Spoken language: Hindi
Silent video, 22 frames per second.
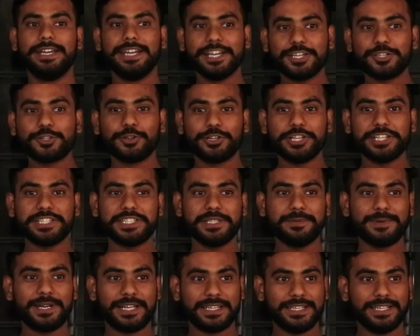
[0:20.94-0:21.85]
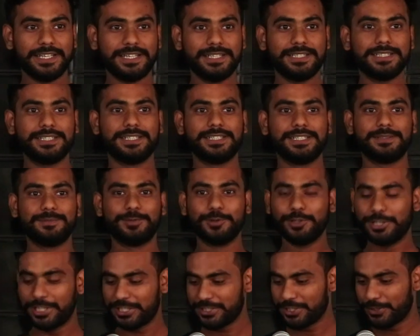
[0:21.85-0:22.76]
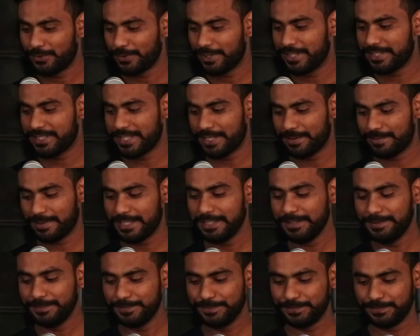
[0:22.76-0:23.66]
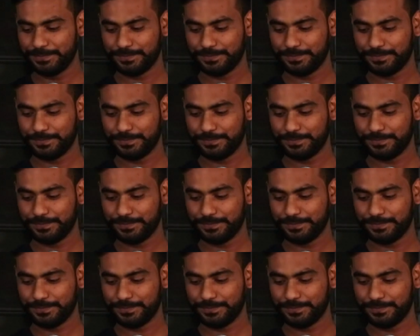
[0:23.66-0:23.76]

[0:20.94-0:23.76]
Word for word: एक छोटी सी बात है बोलना चाहूँगा इसके बाद